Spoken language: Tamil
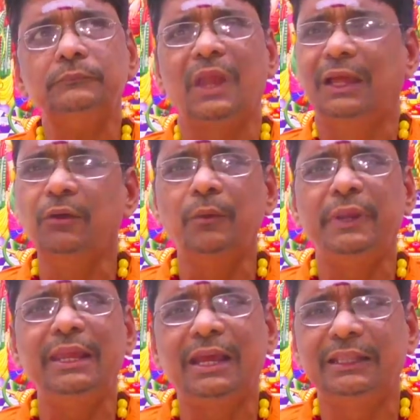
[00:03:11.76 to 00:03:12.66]
அதுக்கு ஒரு
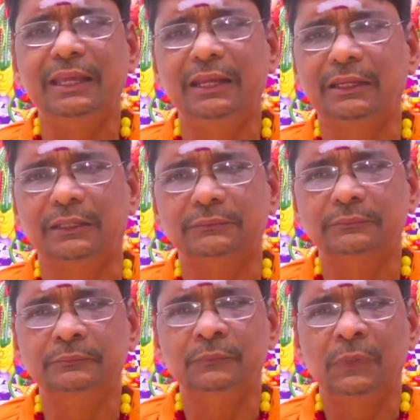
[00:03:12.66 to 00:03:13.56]
பெரிய கதையே இருக்குது
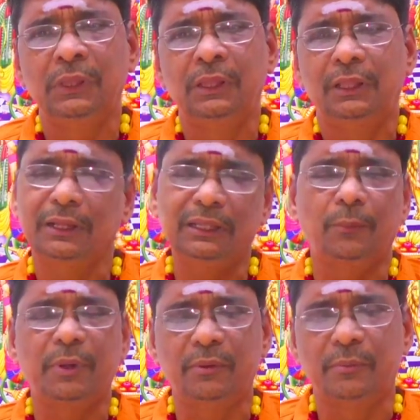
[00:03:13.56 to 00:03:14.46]
அந்த கதையை
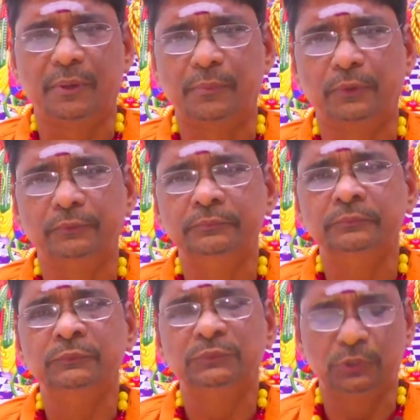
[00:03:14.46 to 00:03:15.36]
அப்புறமா பார்ப்போம்
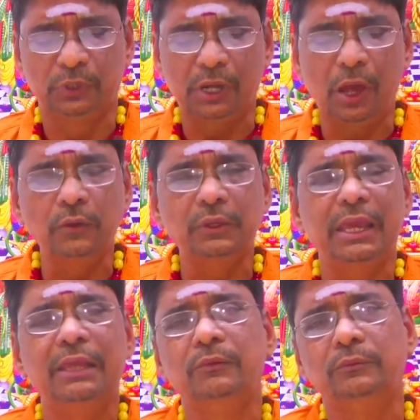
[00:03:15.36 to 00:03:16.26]
ஸோ ராகு
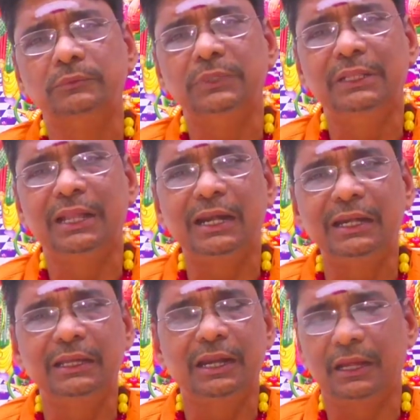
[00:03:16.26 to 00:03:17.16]
கேது இந்த
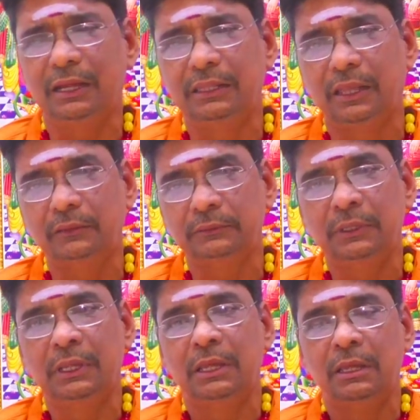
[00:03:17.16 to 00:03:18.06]
ரெண்டு கிரகங்கள் தான்
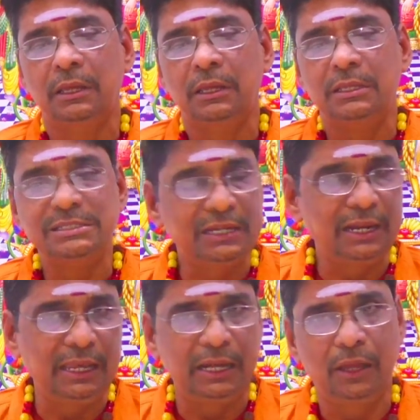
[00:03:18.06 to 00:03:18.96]

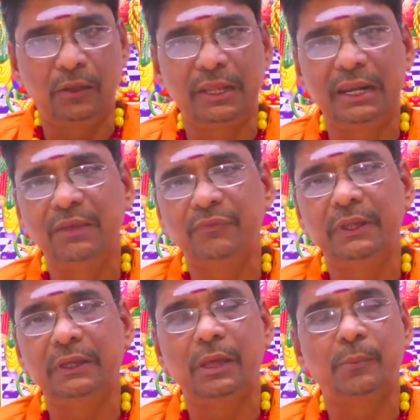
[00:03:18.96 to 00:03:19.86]
ஜென்ரலாக எல்லாருடைய
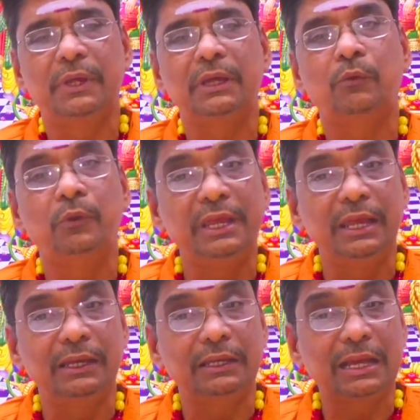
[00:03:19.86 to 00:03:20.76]
லைஃப்லேயும் ஏற்படக்கூடிய
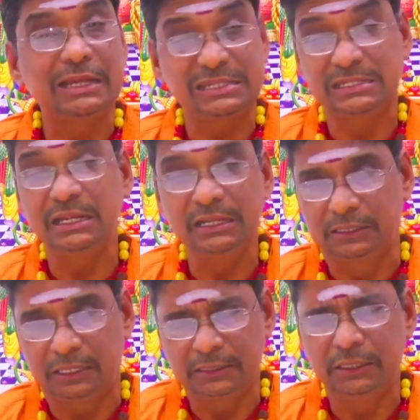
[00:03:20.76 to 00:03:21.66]

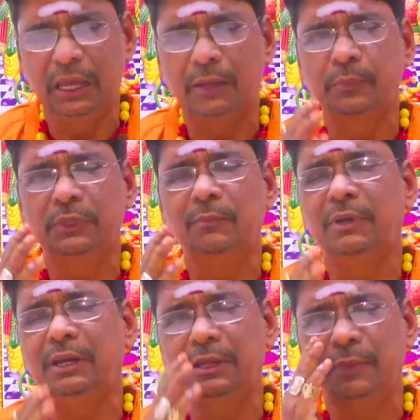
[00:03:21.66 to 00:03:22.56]
கஷ்டங்கள் அதி
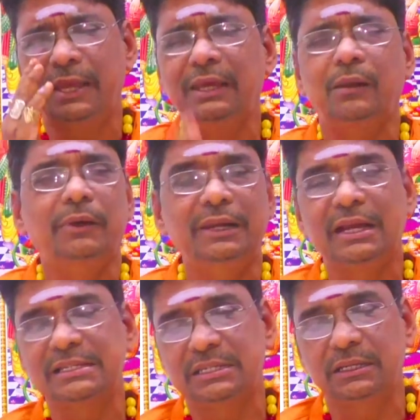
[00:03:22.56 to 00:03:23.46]
அற்புதமான பயங்கரமான
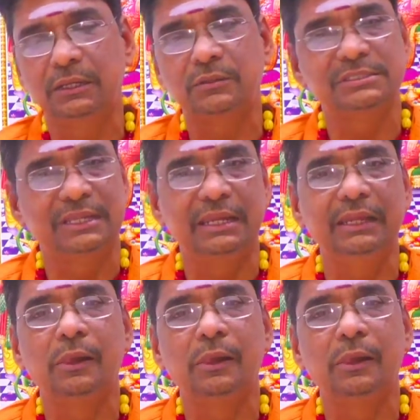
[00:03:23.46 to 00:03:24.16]
கஷ்டங்களுக்கும் சரி